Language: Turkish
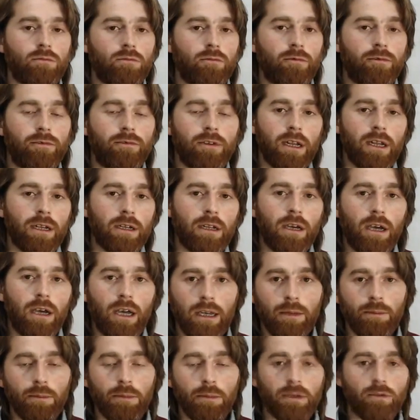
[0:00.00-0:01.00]
filan
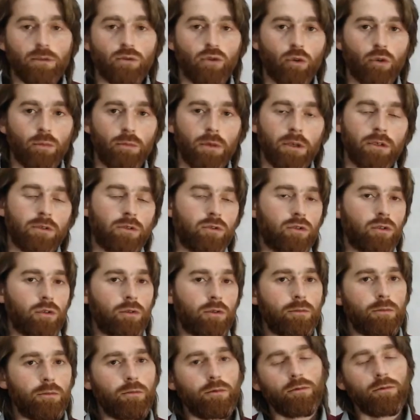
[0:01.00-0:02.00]
alime çok
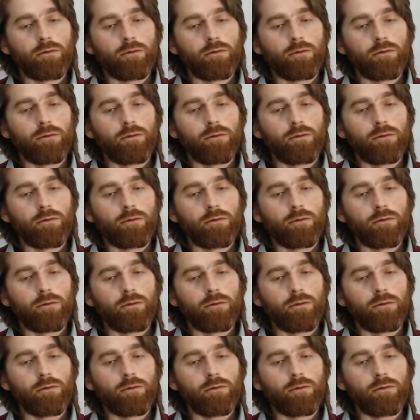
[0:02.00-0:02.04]
benziyor,